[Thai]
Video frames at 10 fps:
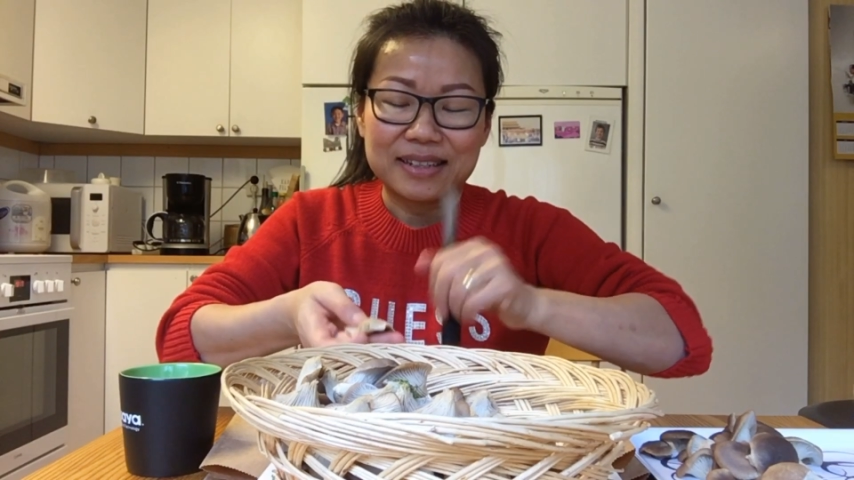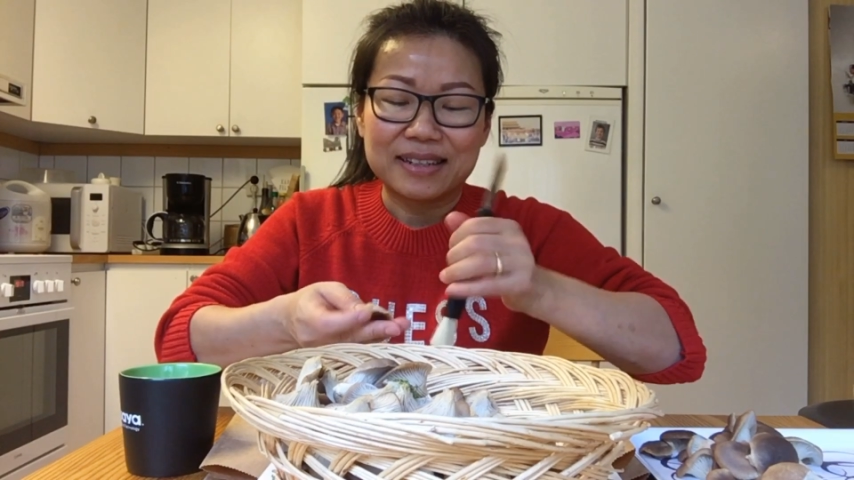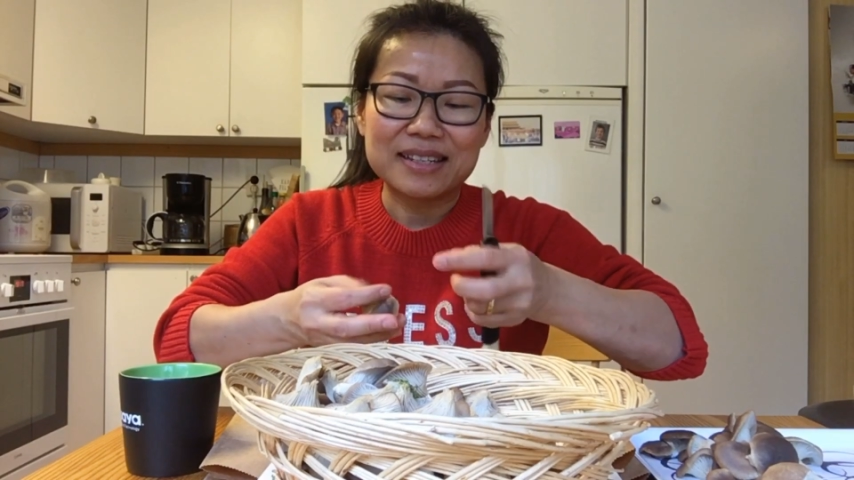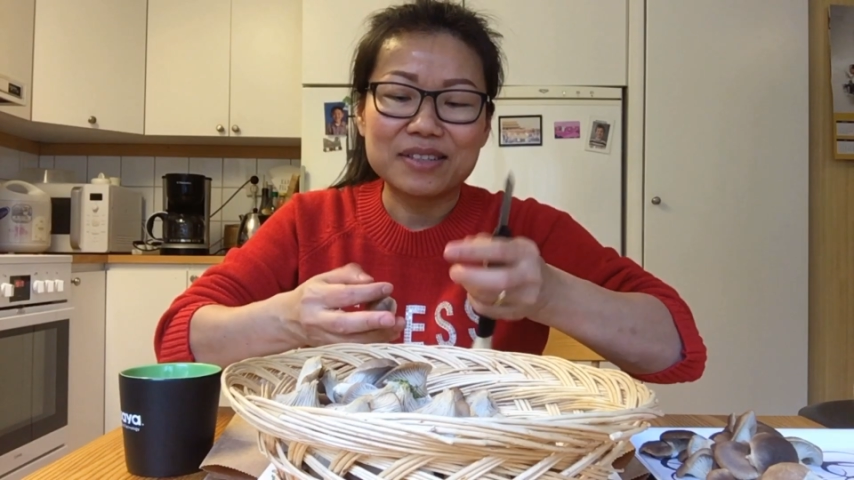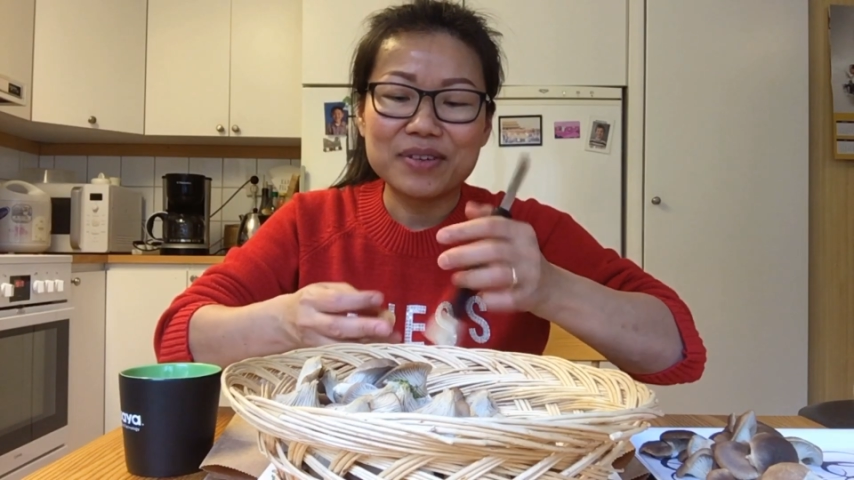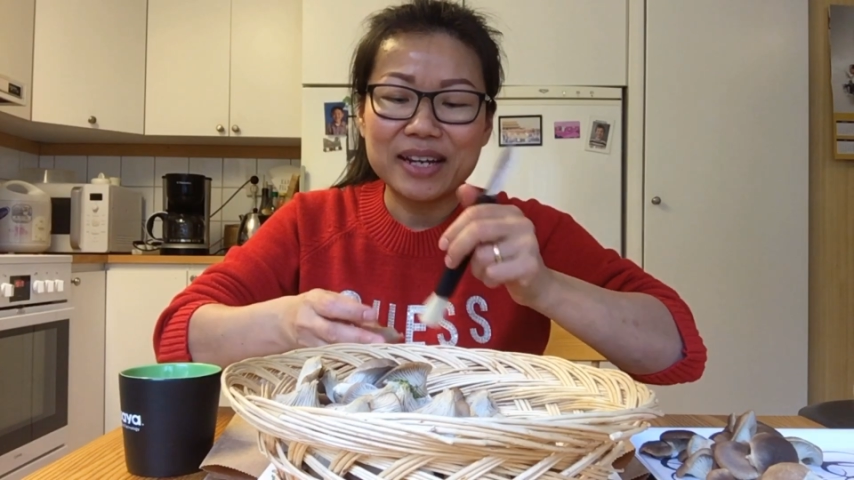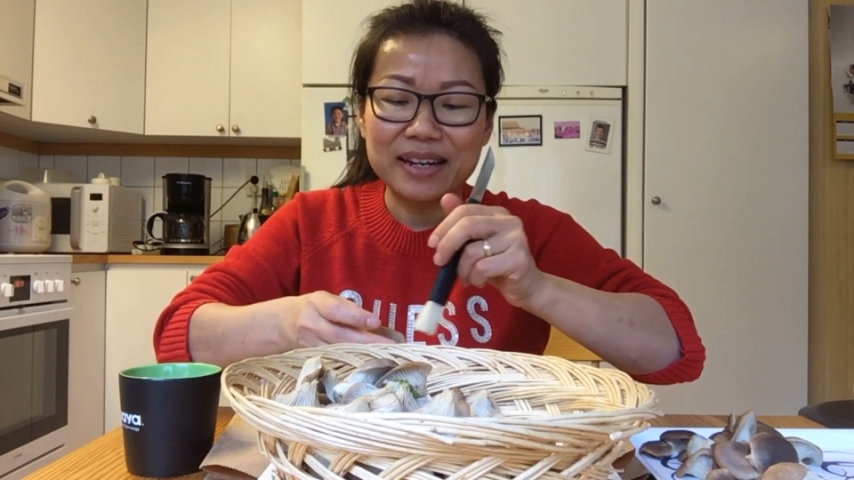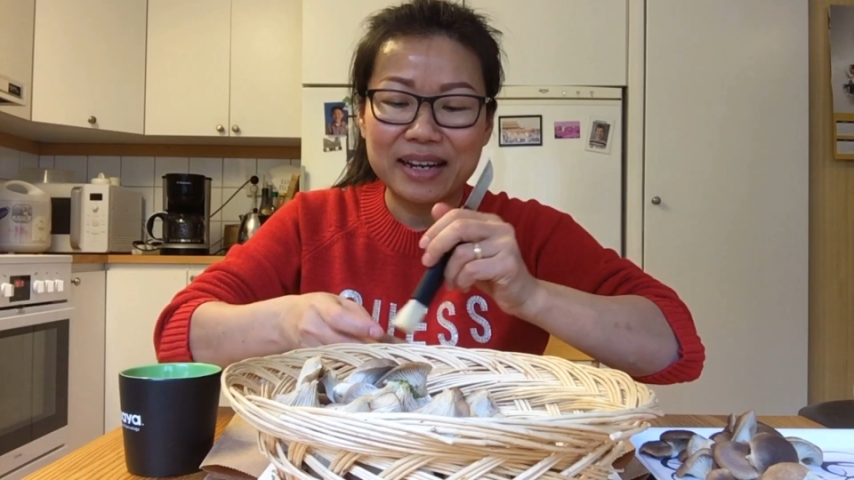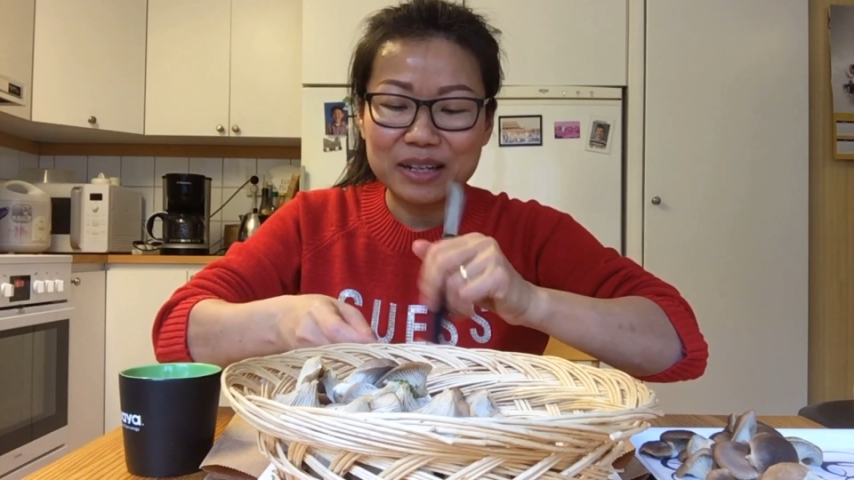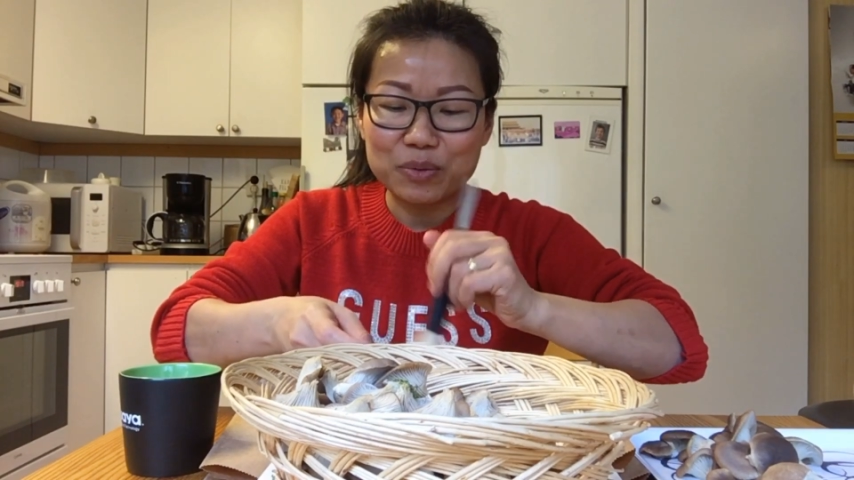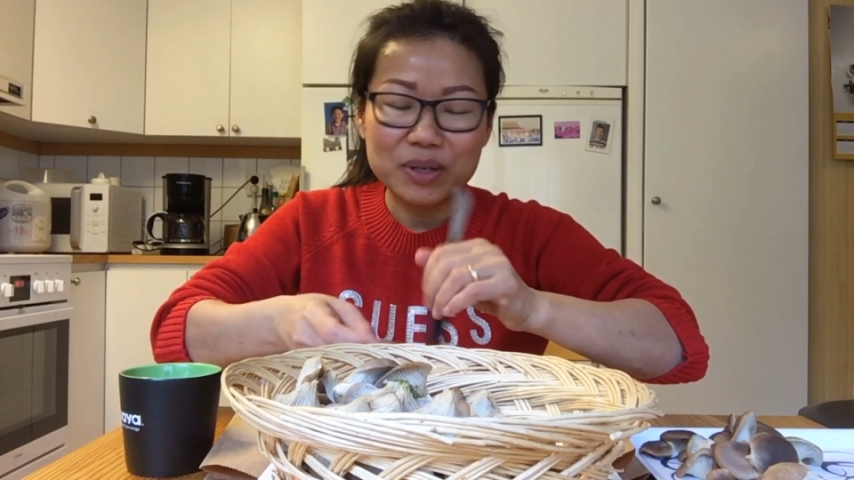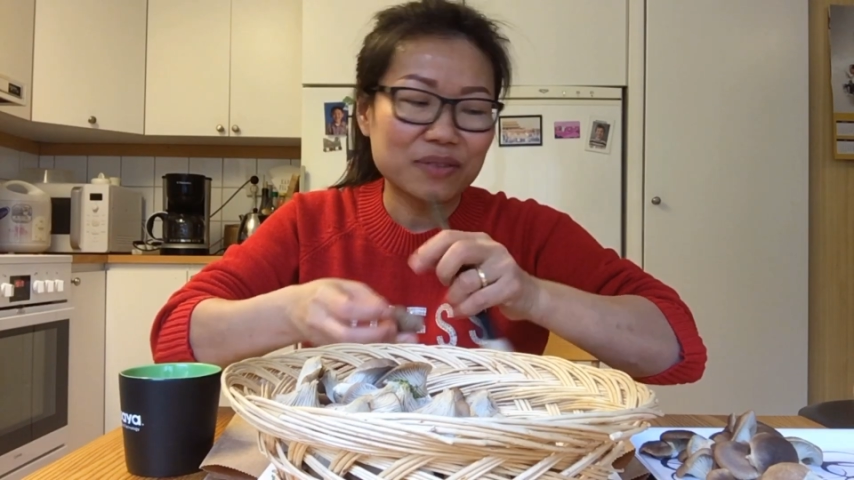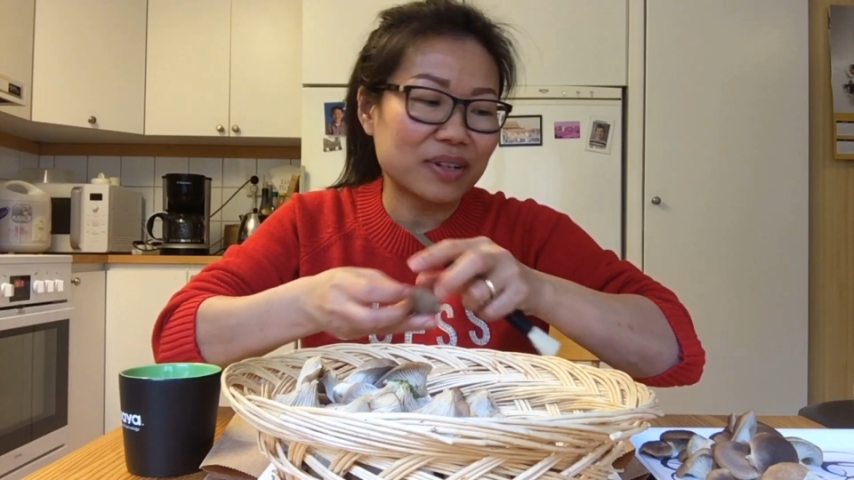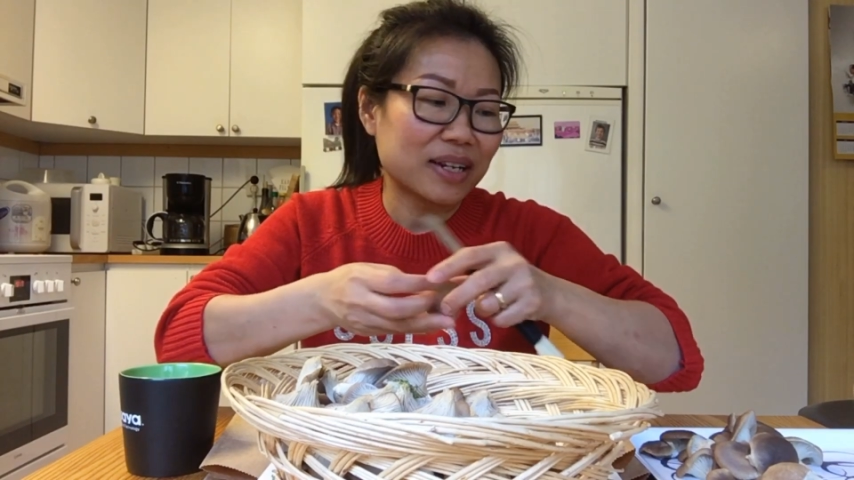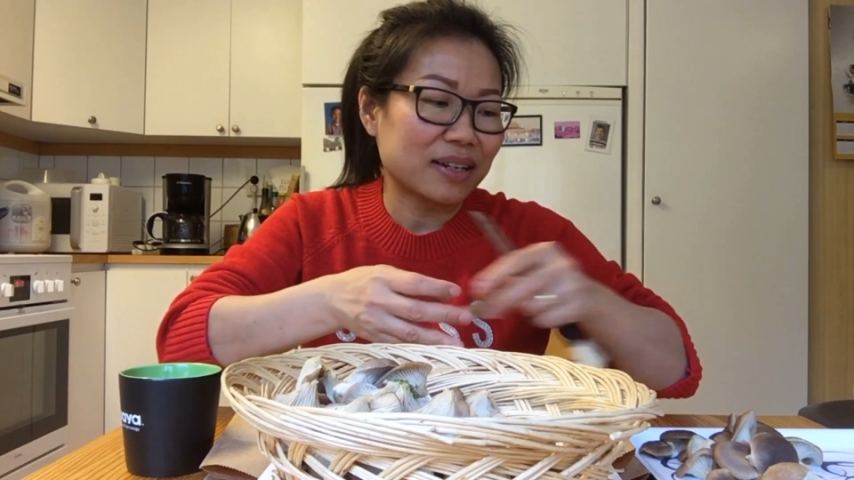ในสวีเดนนะคะ ทั่วส
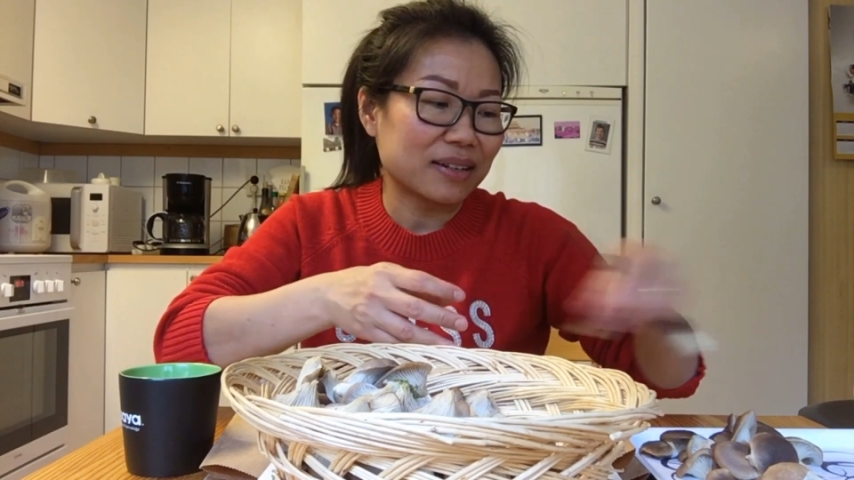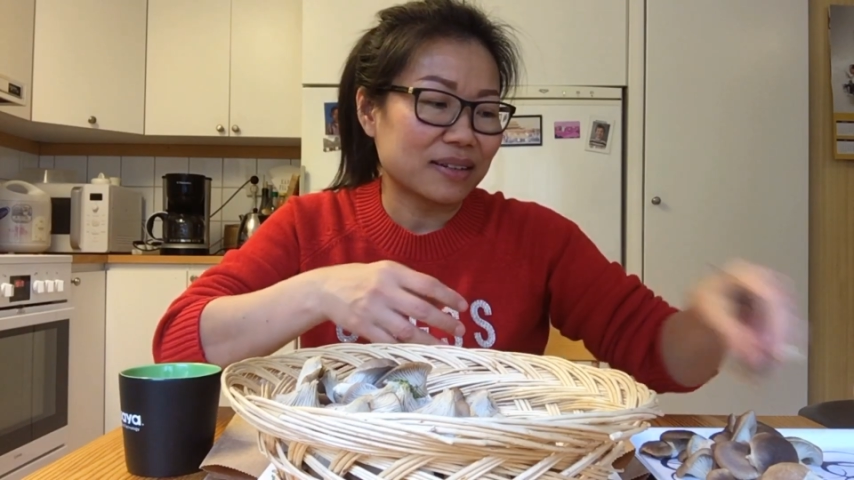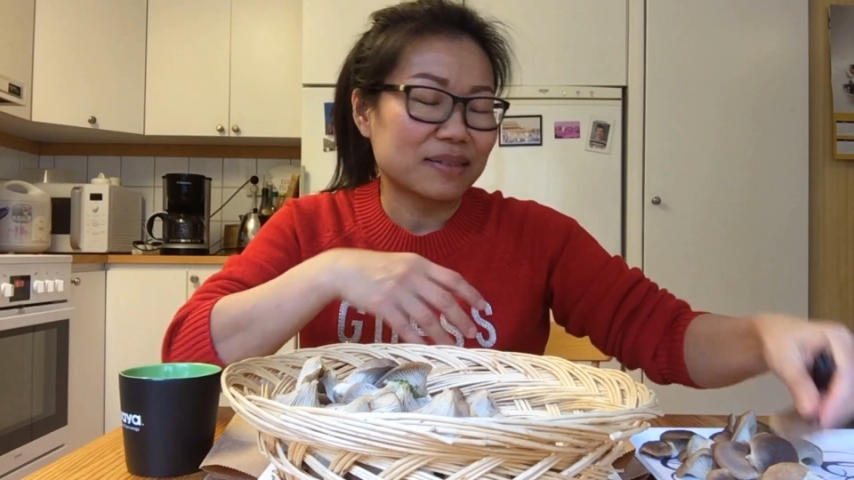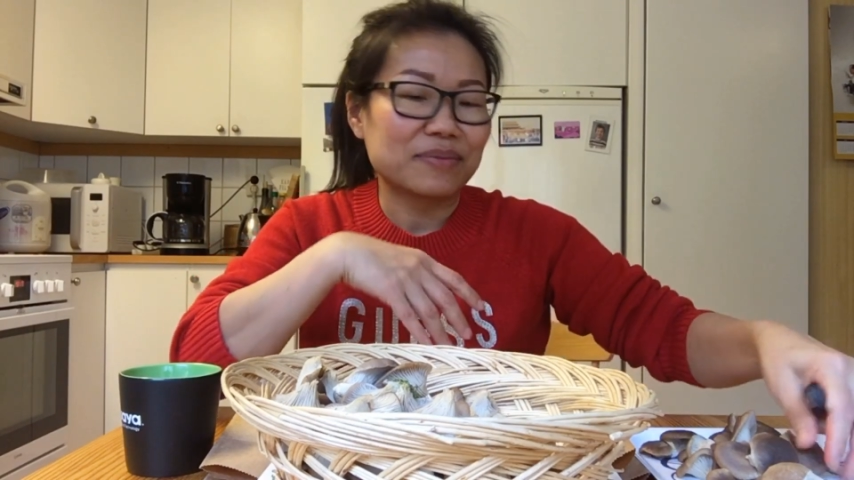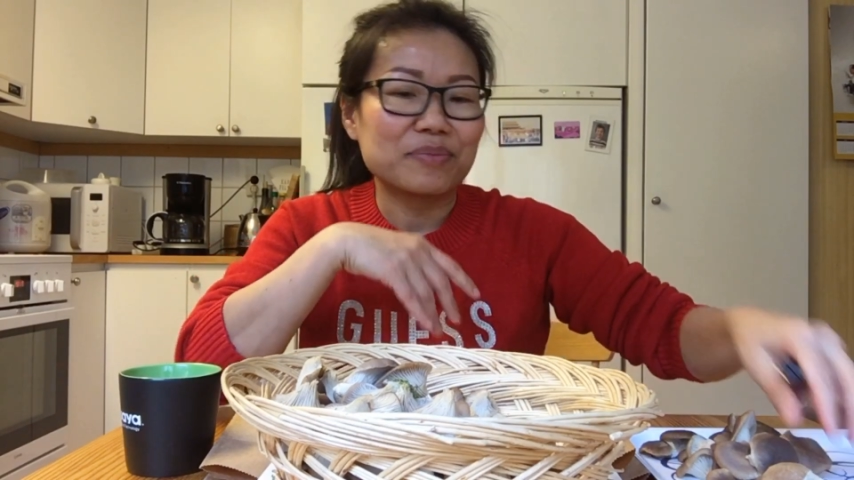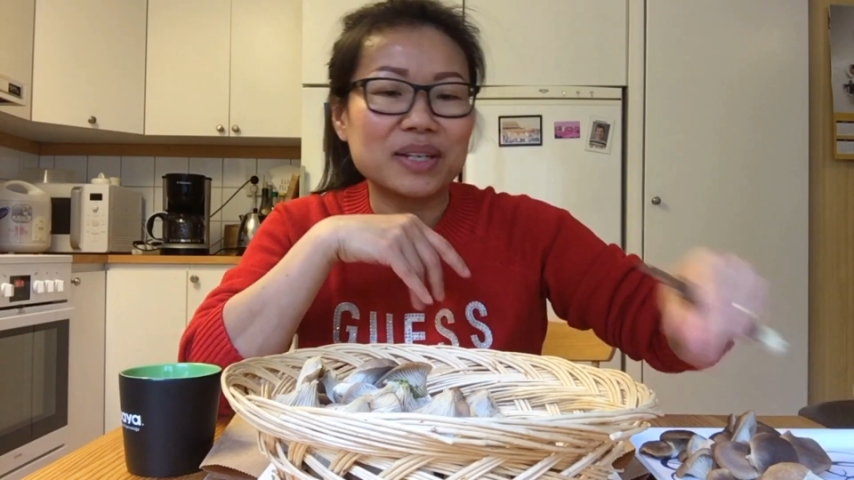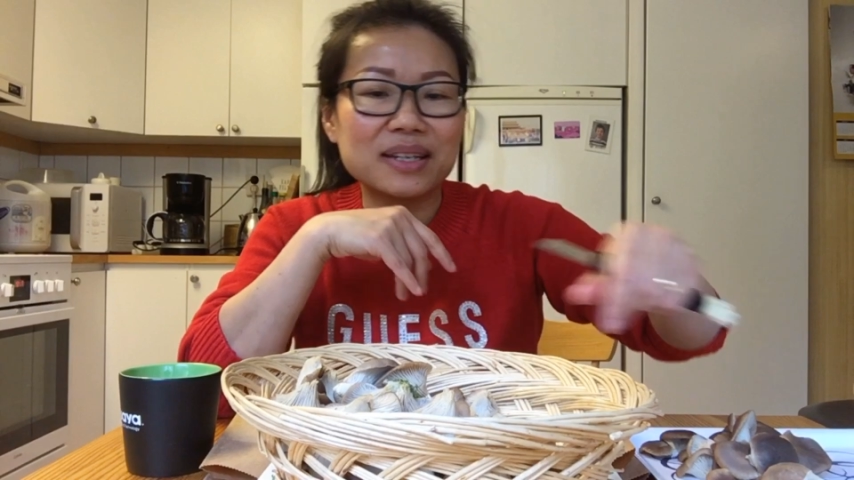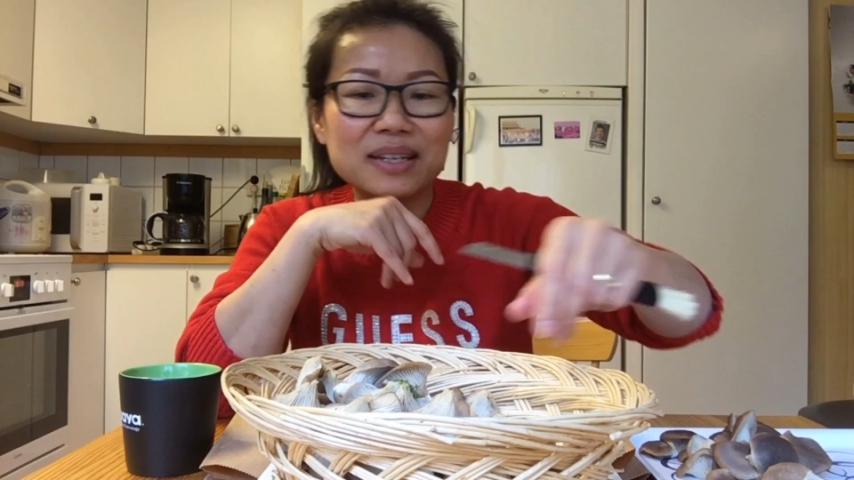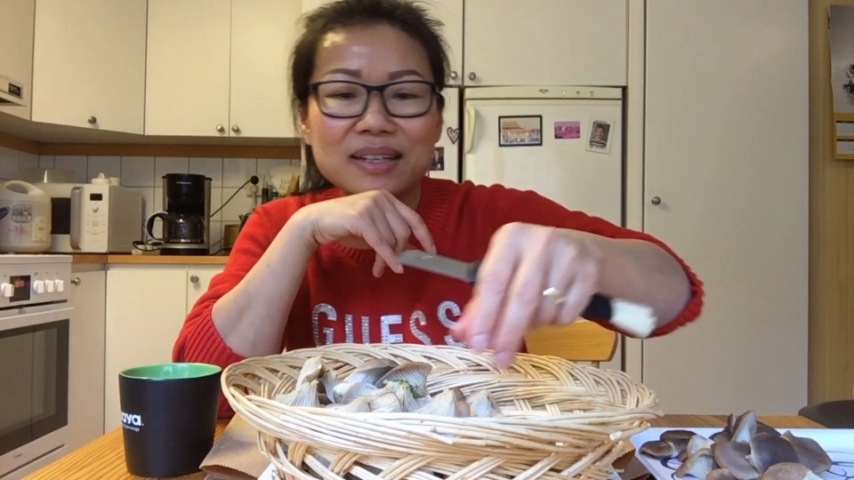วีเดนมี